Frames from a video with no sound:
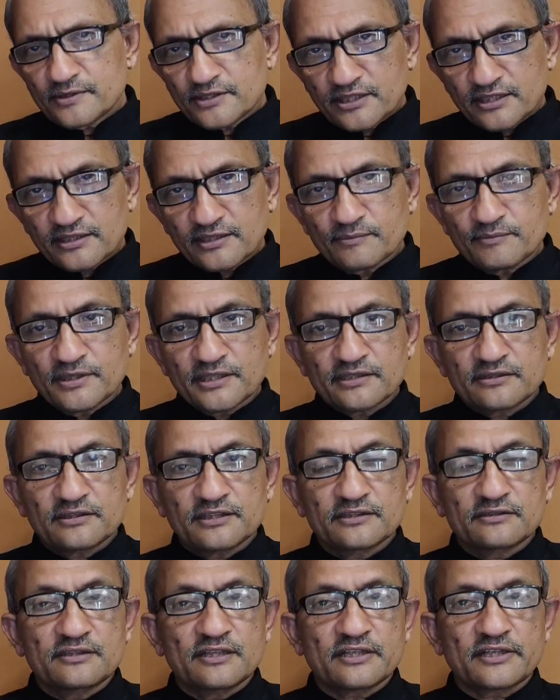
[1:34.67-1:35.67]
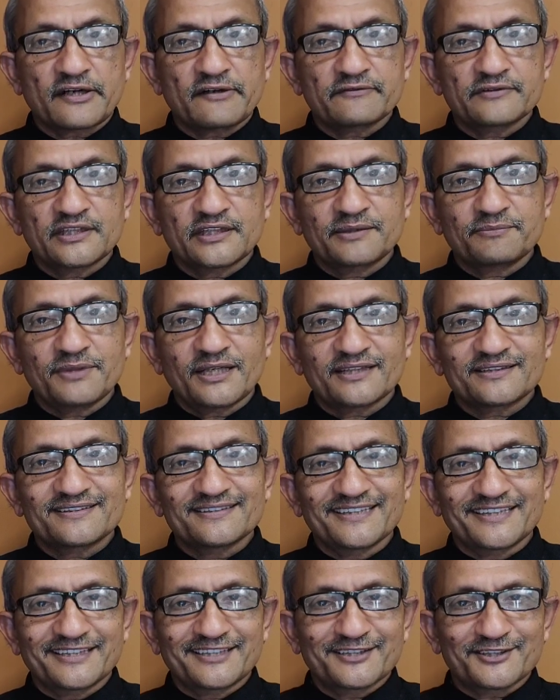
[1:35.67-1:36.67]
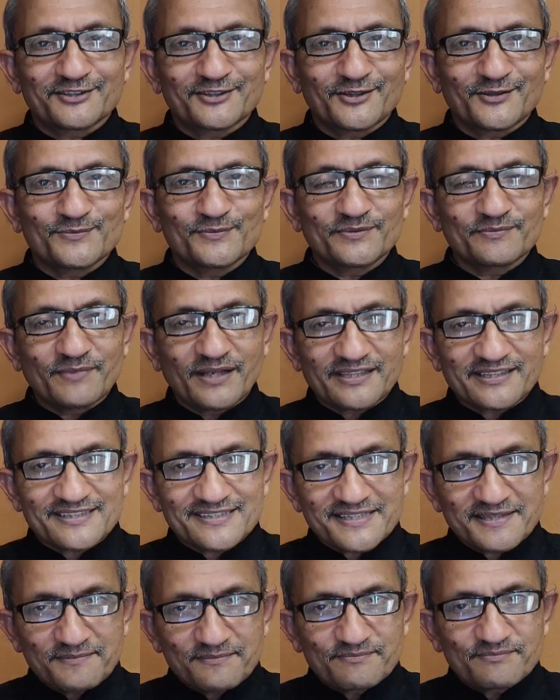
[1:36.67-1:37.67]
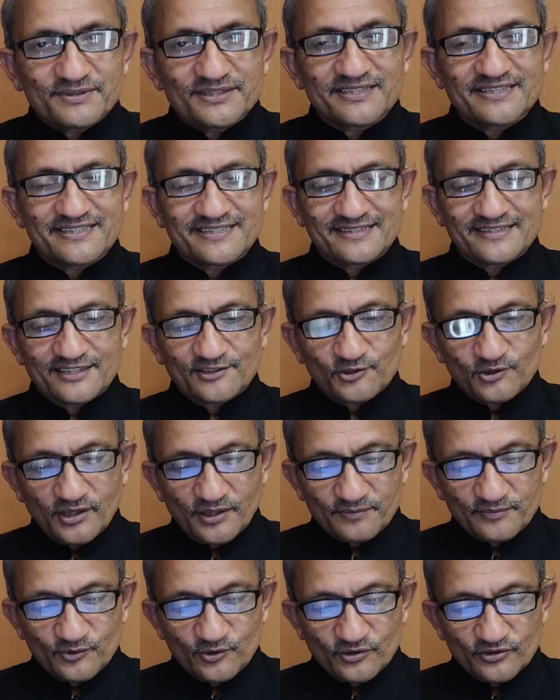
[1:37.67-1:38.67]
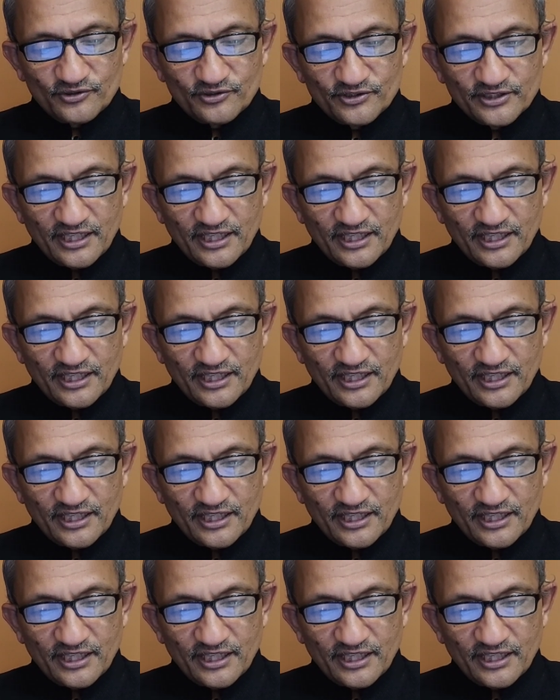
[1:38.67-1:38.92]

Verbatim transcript: ठीक है मैं इतने डरावना बात नहीं करता हूँ बाकी सिंपल चीज़ें तो आपको